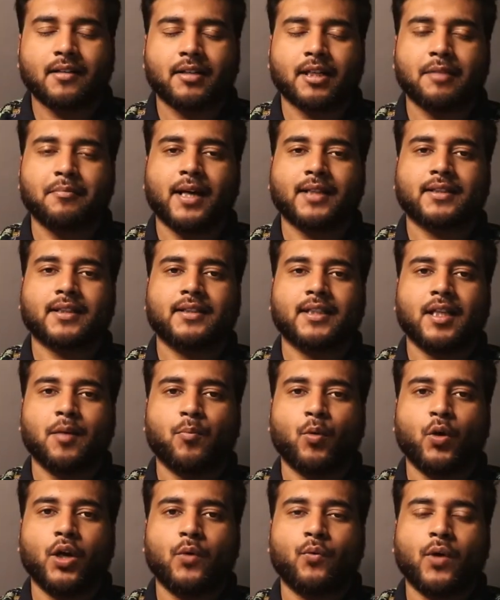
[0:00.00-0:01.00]
खबर की बात करते
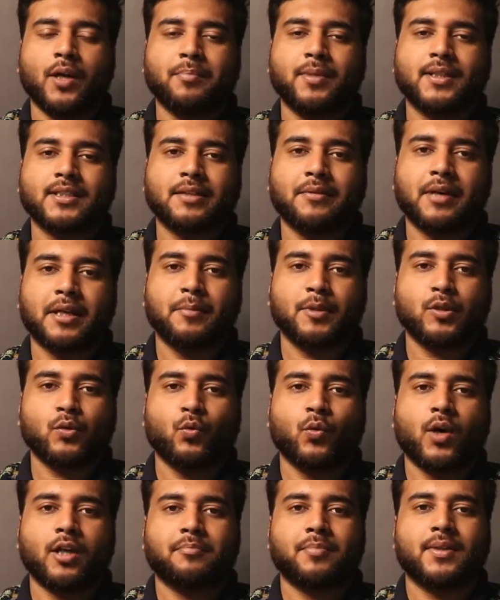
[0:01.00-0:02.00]
हैं वो है वन के बारे में
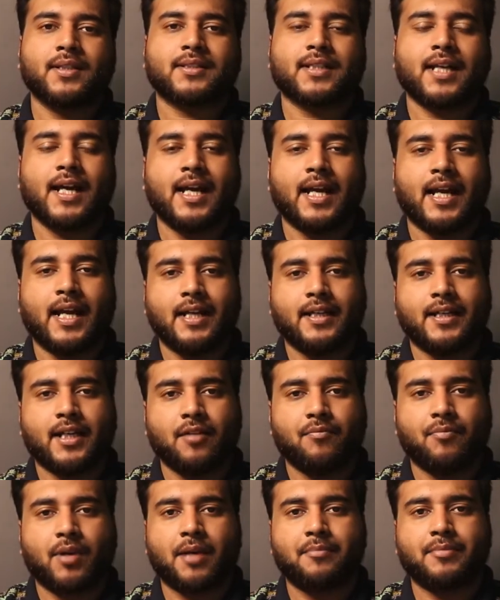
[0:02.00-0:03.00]
तो वन का एन
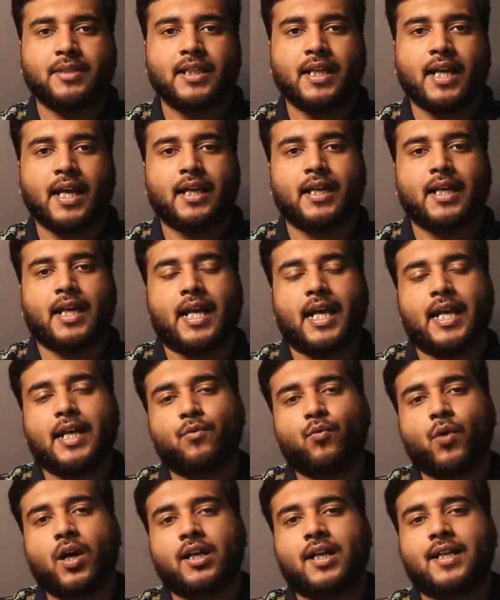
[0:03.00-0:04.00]
टेन फाइव जी एंड एन
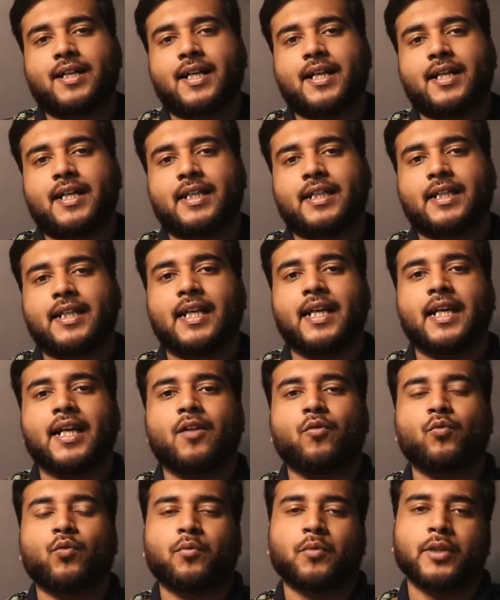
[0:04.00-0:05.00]
वन हंड्रेड ये
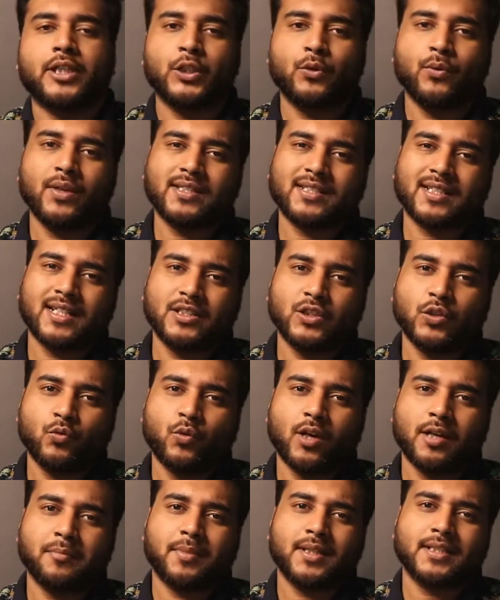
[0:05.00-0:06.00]
यूएस का जो
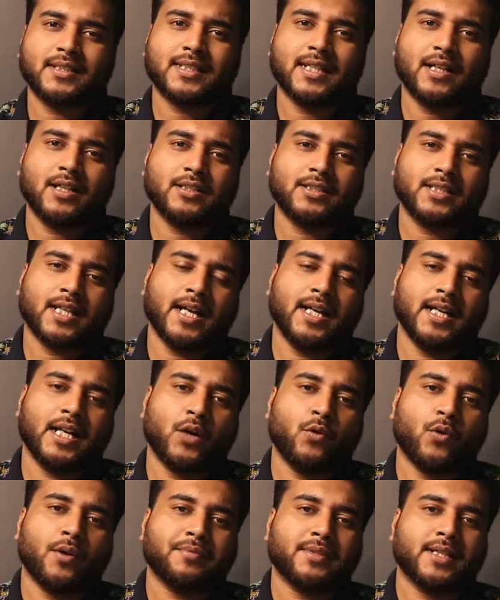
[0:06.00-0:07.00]
वन का साइड
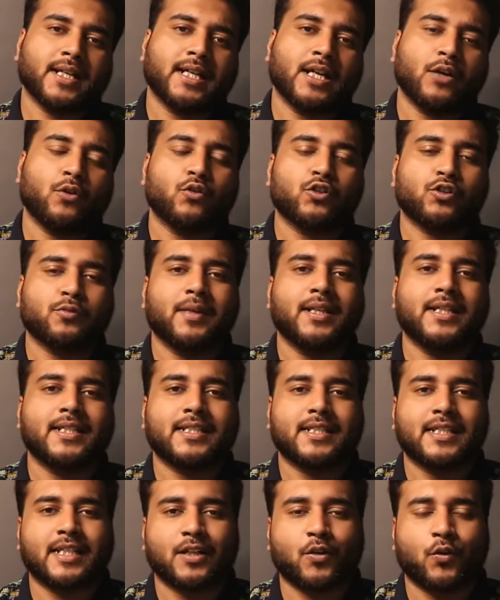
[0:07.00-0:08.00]
है वेबसाइट है उसमें
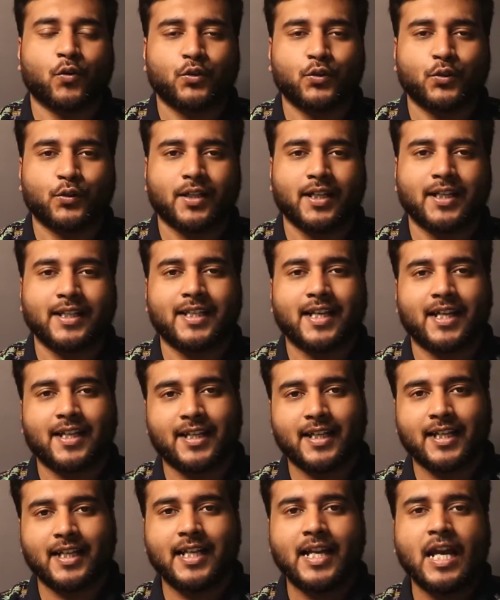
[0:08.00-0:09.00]
लिस्टिंग हो चुके हैं
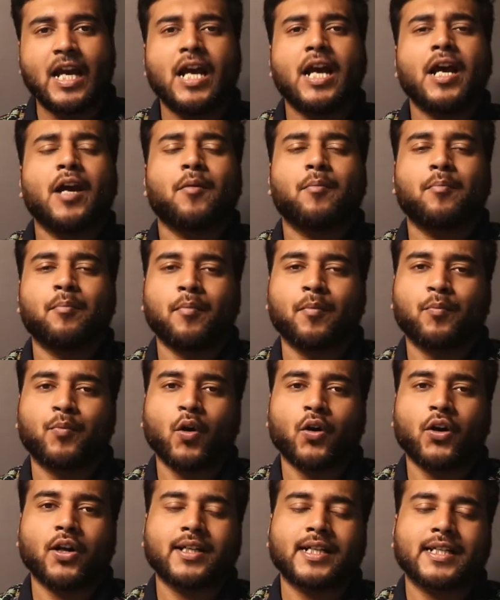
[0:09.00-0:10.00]
यानी कि
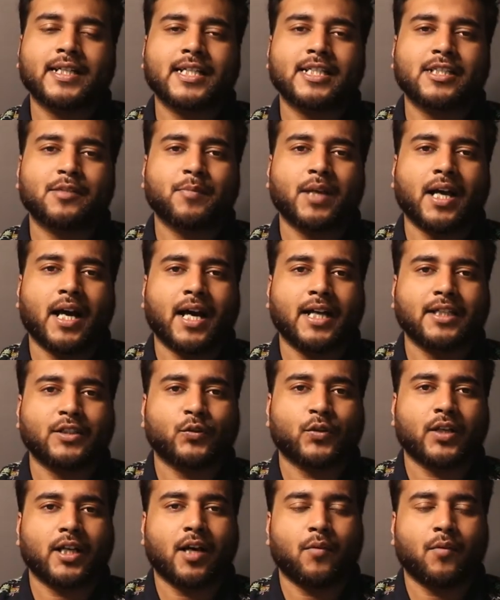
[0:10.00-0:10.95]
प्रोडक्ट डिटेल्स में आ चुके